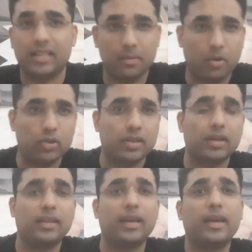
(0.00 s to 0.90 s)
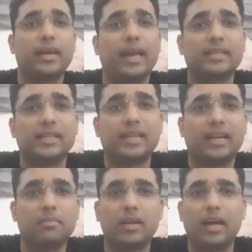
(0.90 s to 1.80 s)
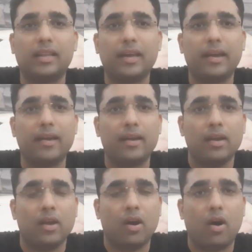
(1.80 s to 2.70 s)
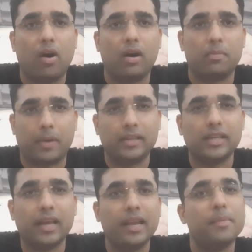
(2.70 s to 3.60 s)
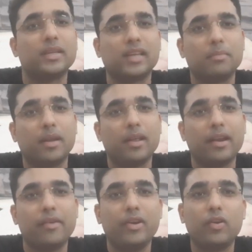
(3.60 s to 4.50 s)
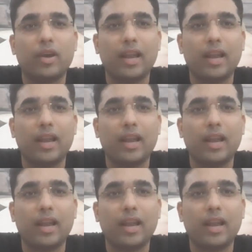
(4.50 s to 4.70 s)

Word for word: अनबॉक्स करते हैं कैसे सेटअप बनाते हैं और प्राइसिंग के लिए मेरे साथ बने रहिए वीडियो के